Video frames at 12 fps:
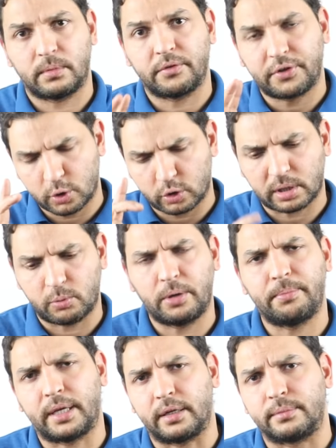في نقطة
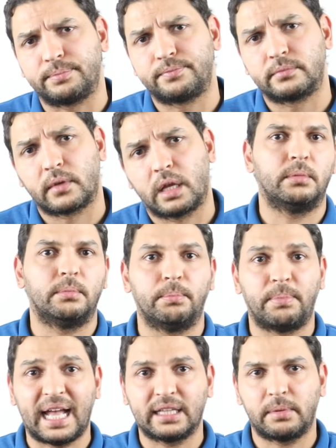مهمة هنا
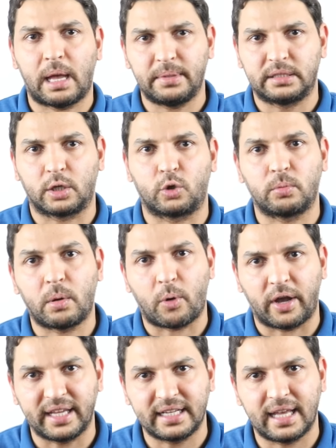بعد ما اعمل تجربة
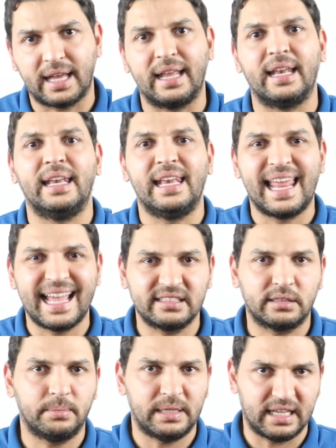معينة
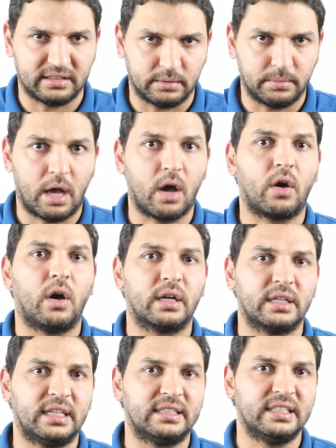لازم لازم
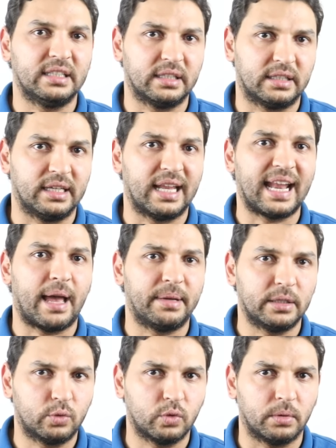اقارن نتيجة اللي انا
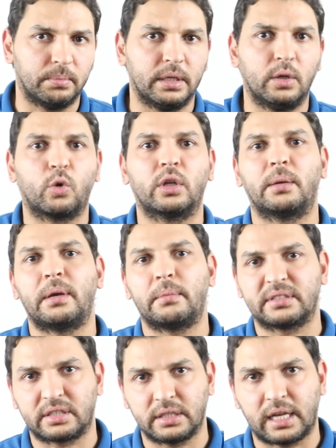عملته باللي قدماء
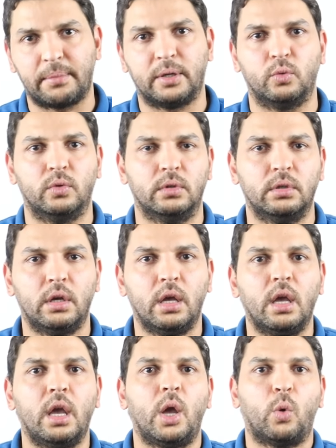المصريين عملوه
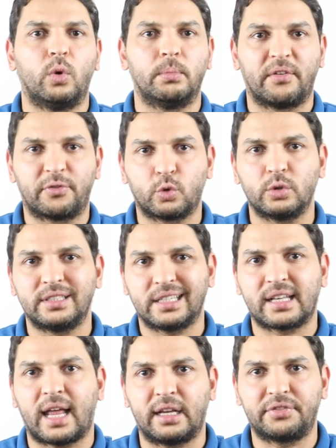والمفروض
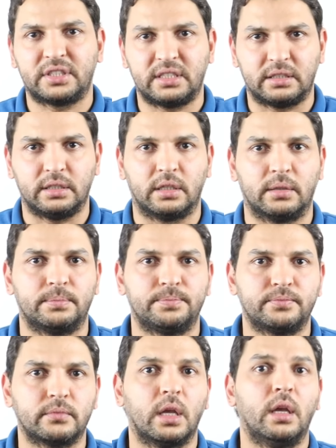يطلع نفس النتيجة
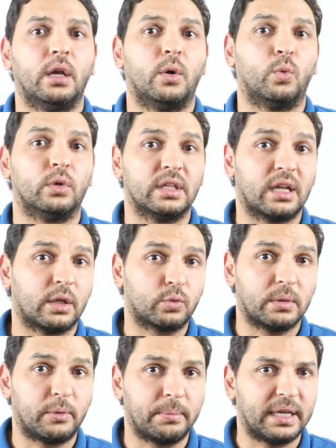ودي
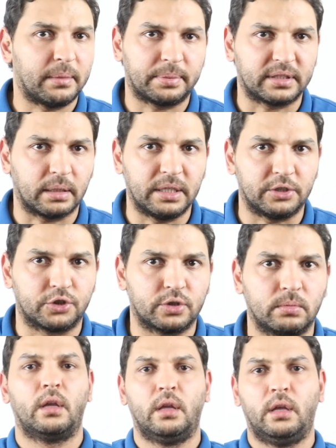الخطوة المهمة اللي ما
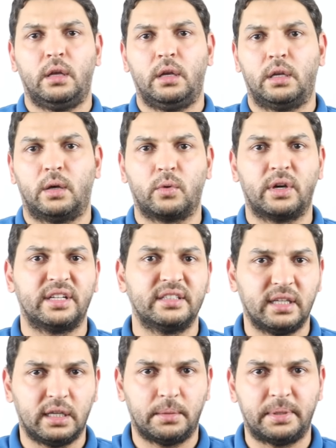بتتعملش لو
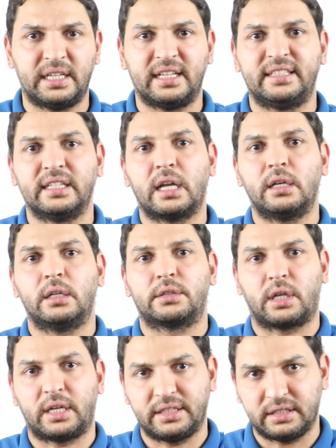قارنت هنا بين النتيجة اللي
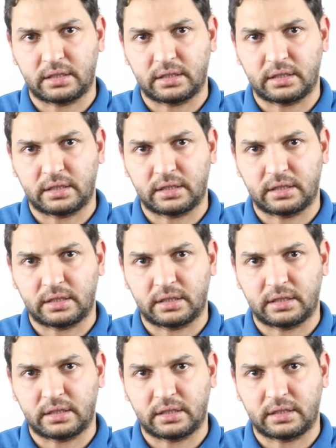الطريقة